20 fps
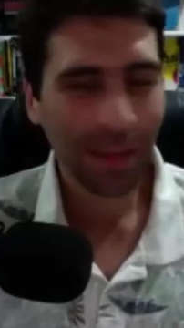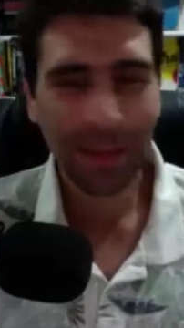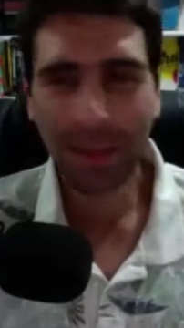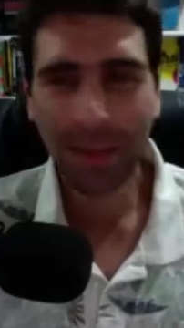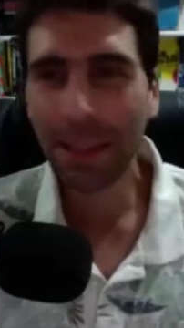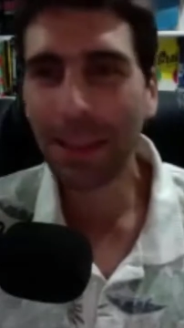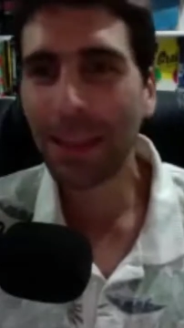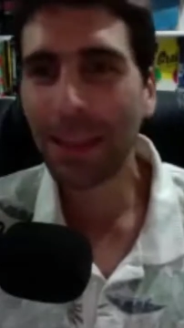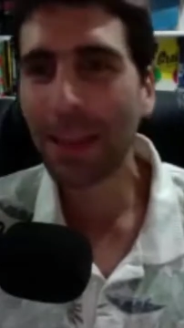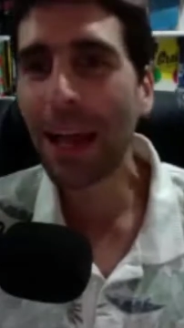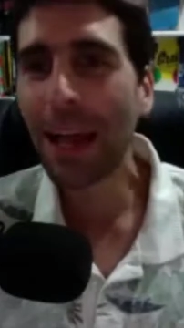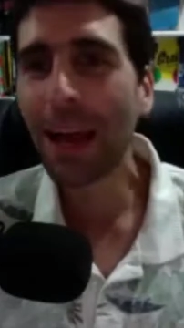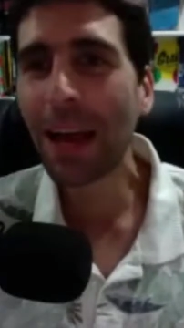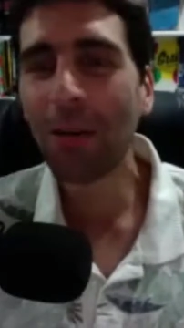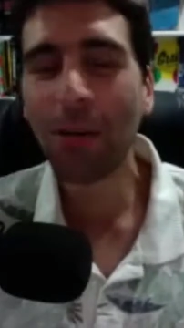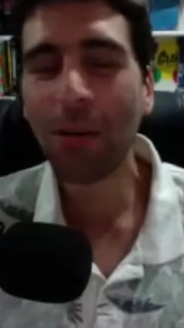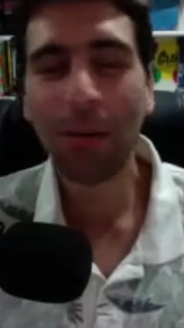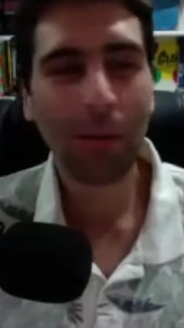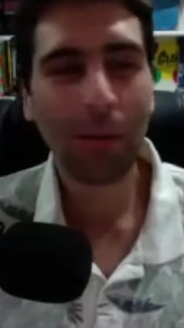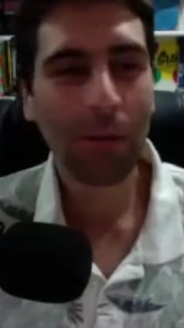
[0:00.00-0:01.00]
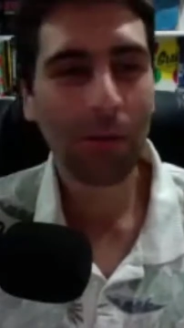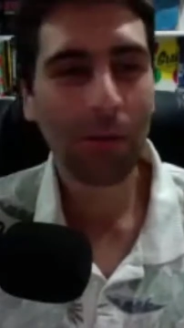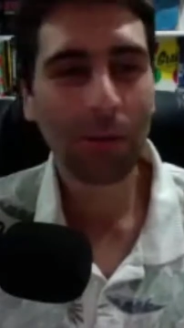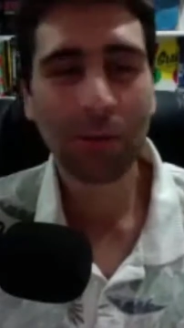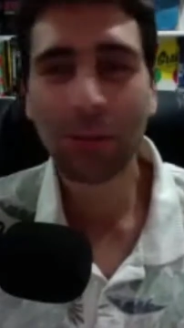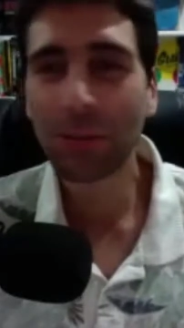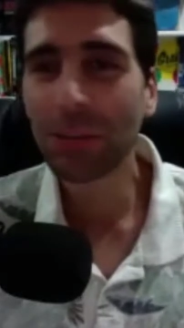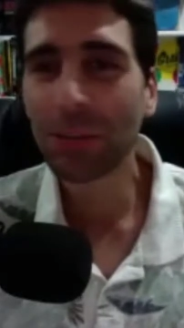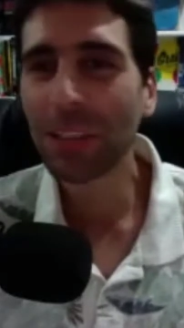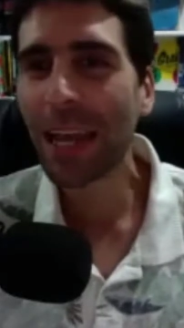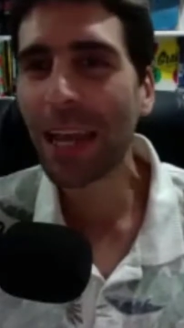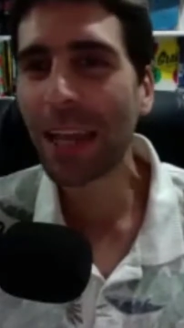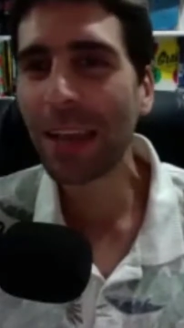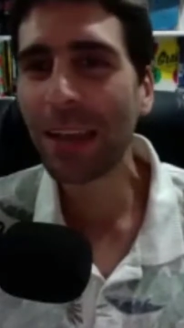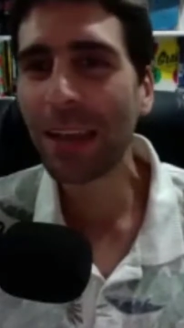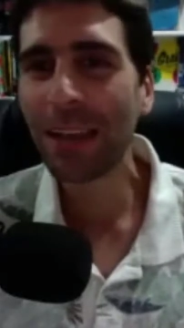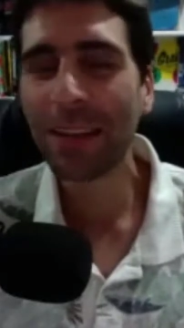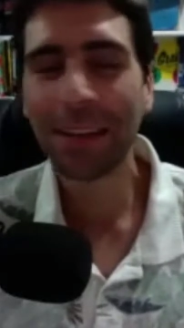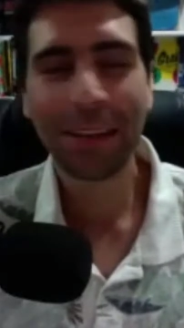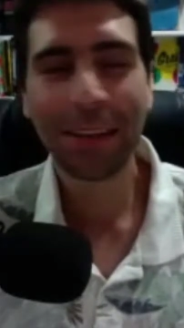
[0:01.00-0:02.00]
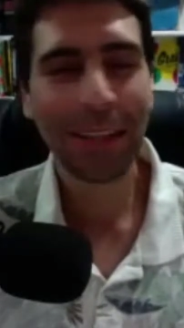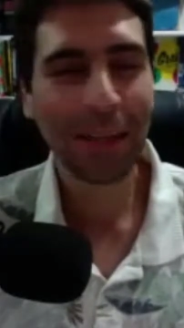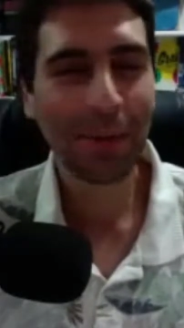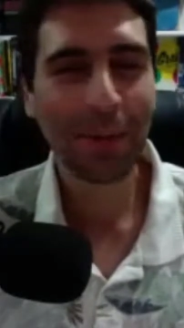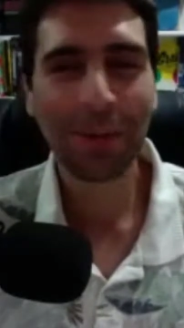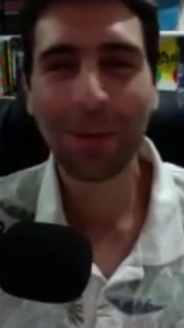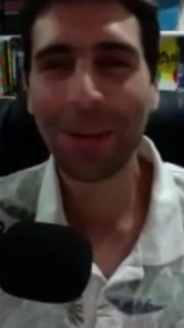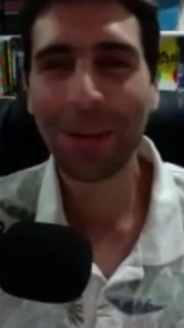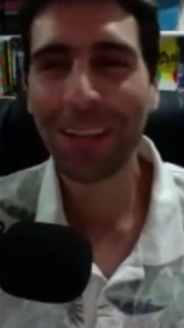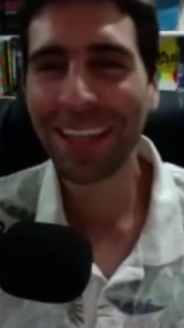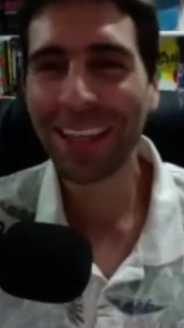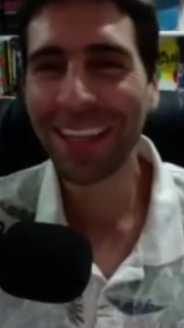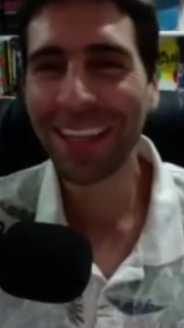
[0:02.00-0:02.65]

liderazgo social, llamémosle.